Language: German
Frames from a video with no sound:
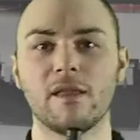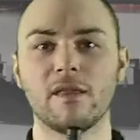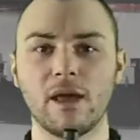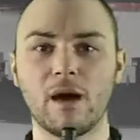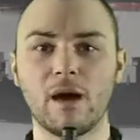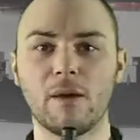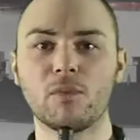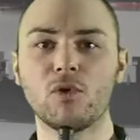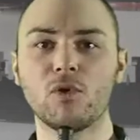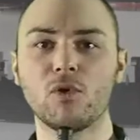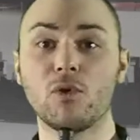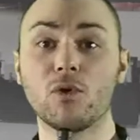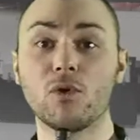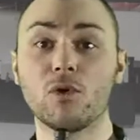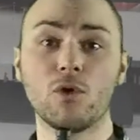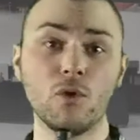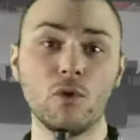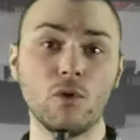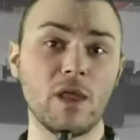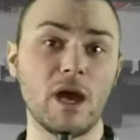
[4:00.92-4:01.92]
Namco,
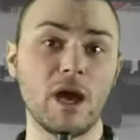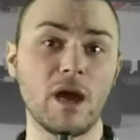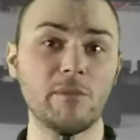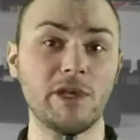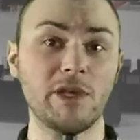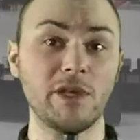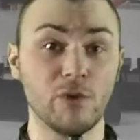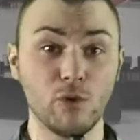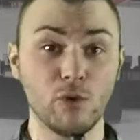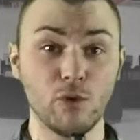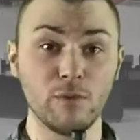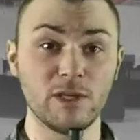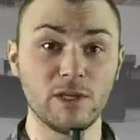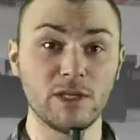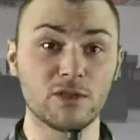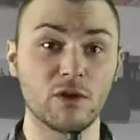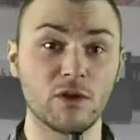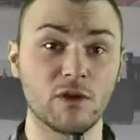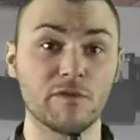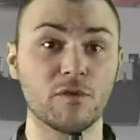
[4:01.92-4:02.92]
Konami,
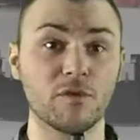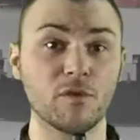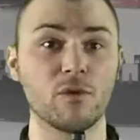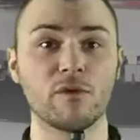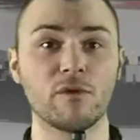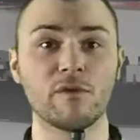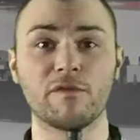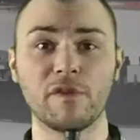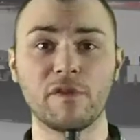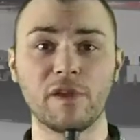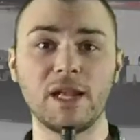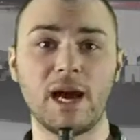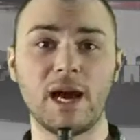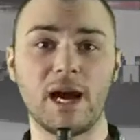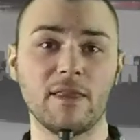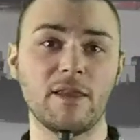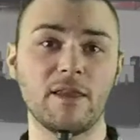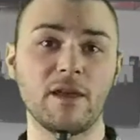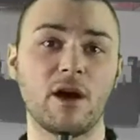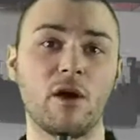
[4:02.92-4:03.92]
Ubisoft und viele
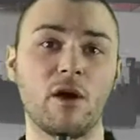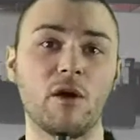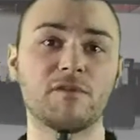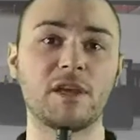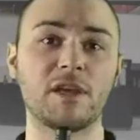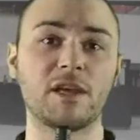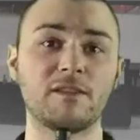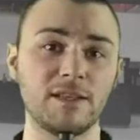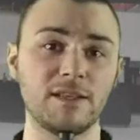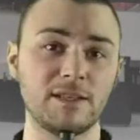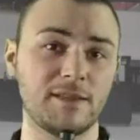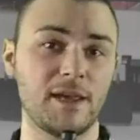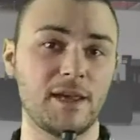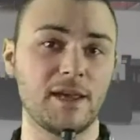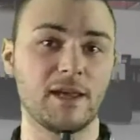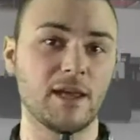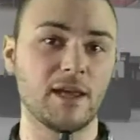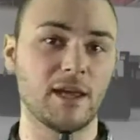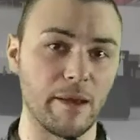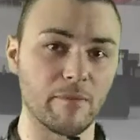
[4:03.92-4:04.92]
andere auf der
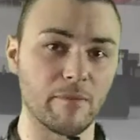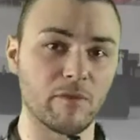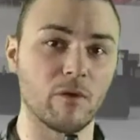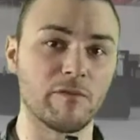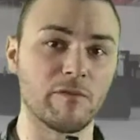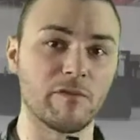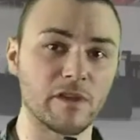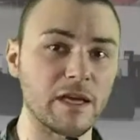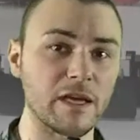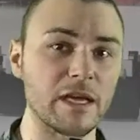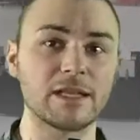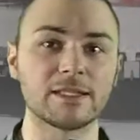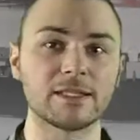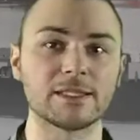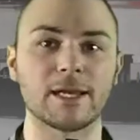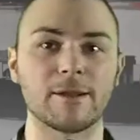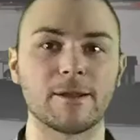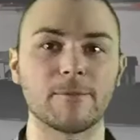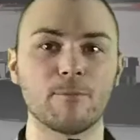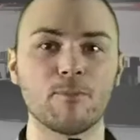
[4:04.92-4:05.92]
diesjährigen Gamescom vertreten
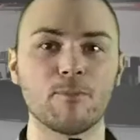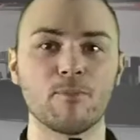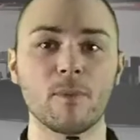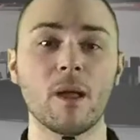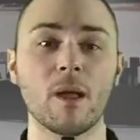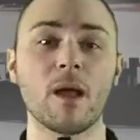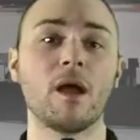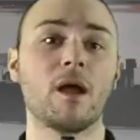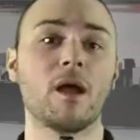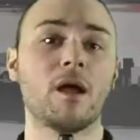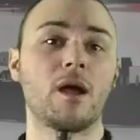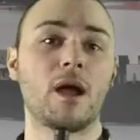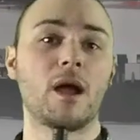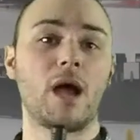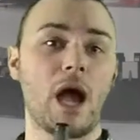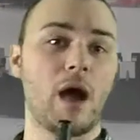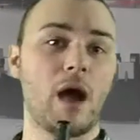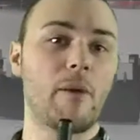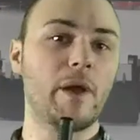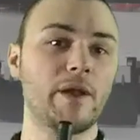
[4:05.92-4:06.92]
sein.
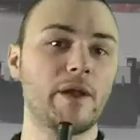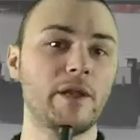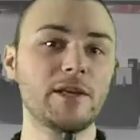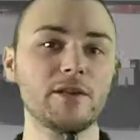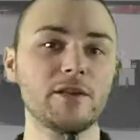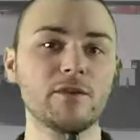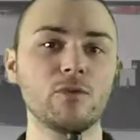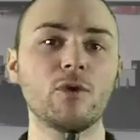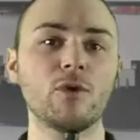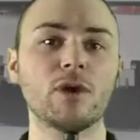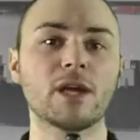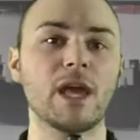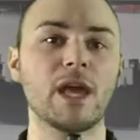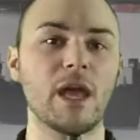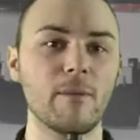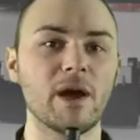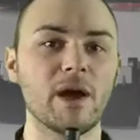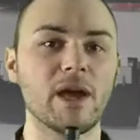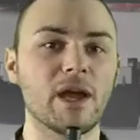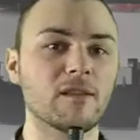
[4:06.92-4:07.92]
Aber nicht nur
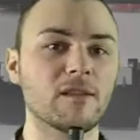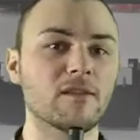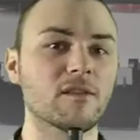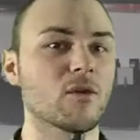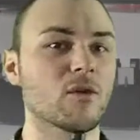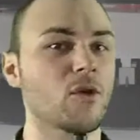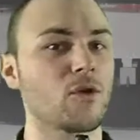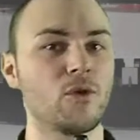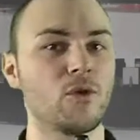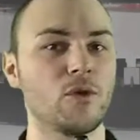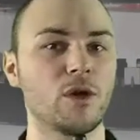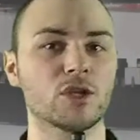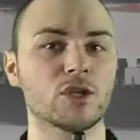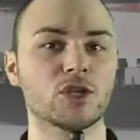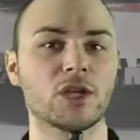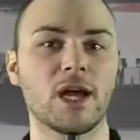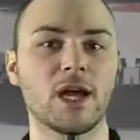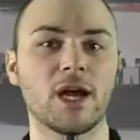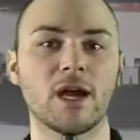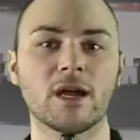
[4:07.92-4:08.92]
Gamerherzen können höher
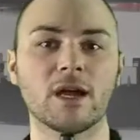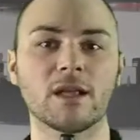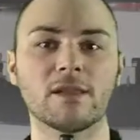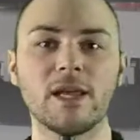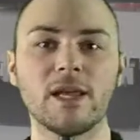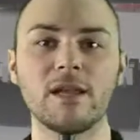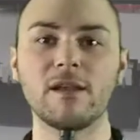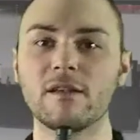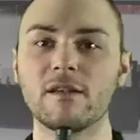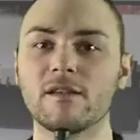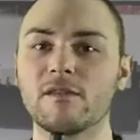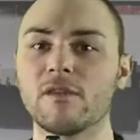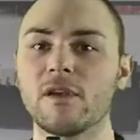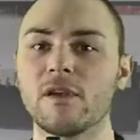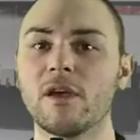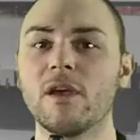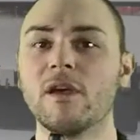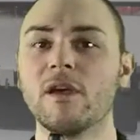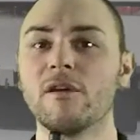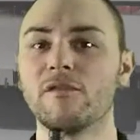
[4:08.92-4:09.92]
schlagen, denn es
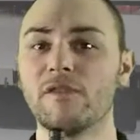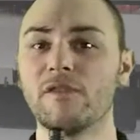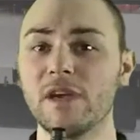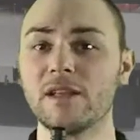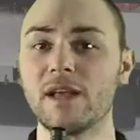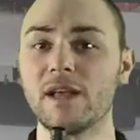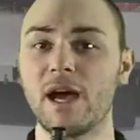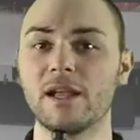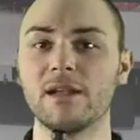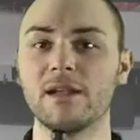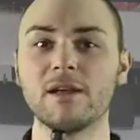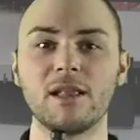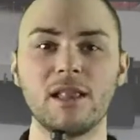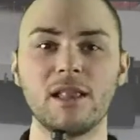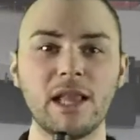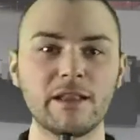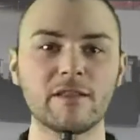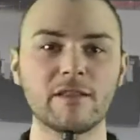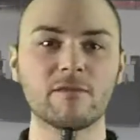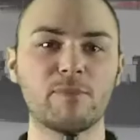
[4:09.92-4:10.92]
wird eine
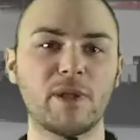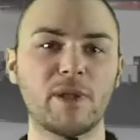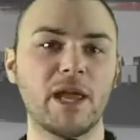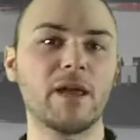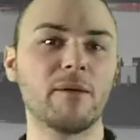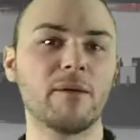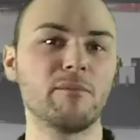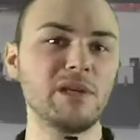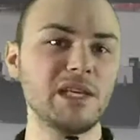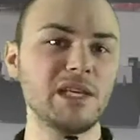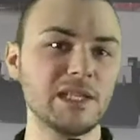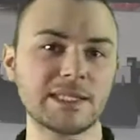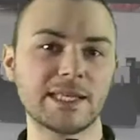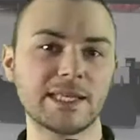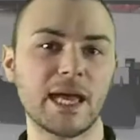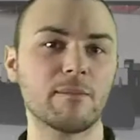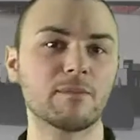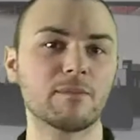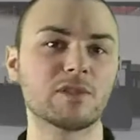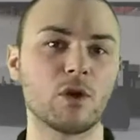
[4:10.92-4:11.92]
Let's Play Meets
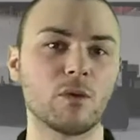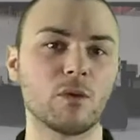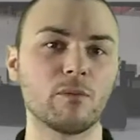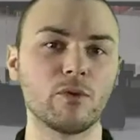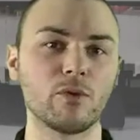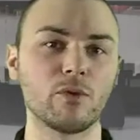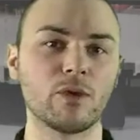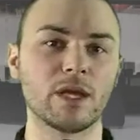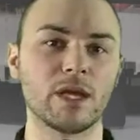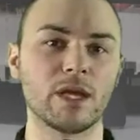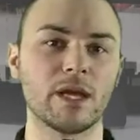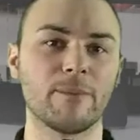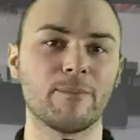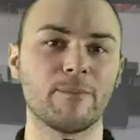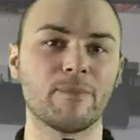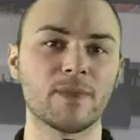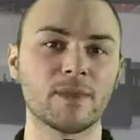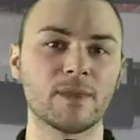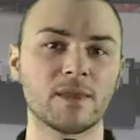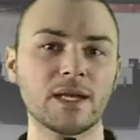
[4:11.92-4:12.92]
Gamescom Bühne
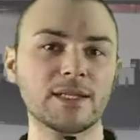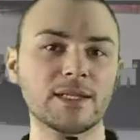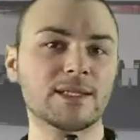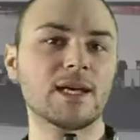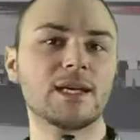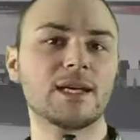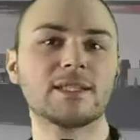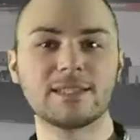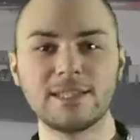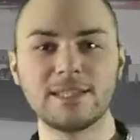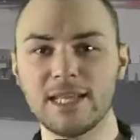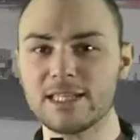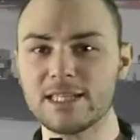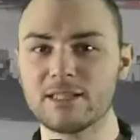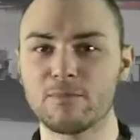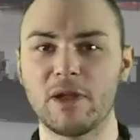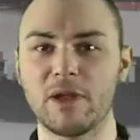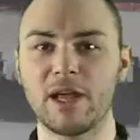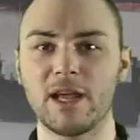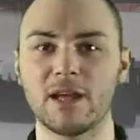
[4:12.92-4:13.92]
geben. Das heißt
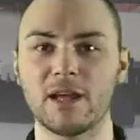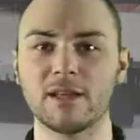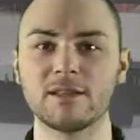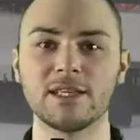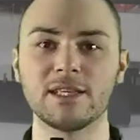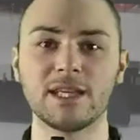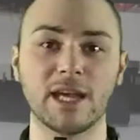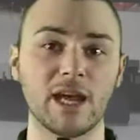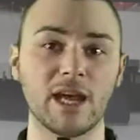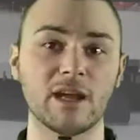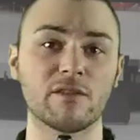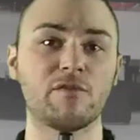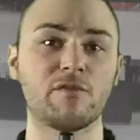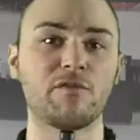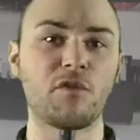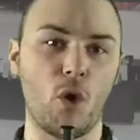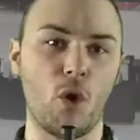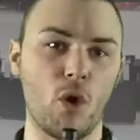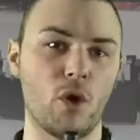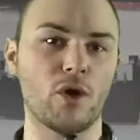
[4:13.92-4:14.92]
Let's Player direkt
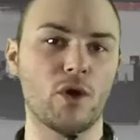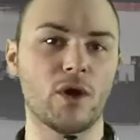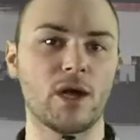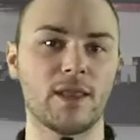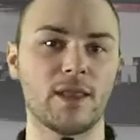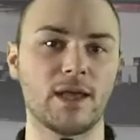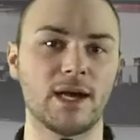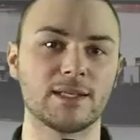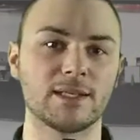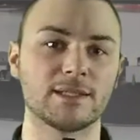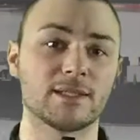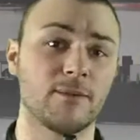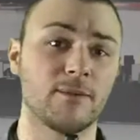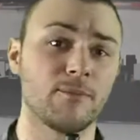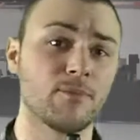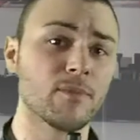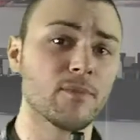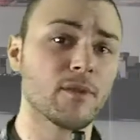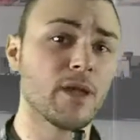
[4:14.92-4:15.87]
vor eurer Nase.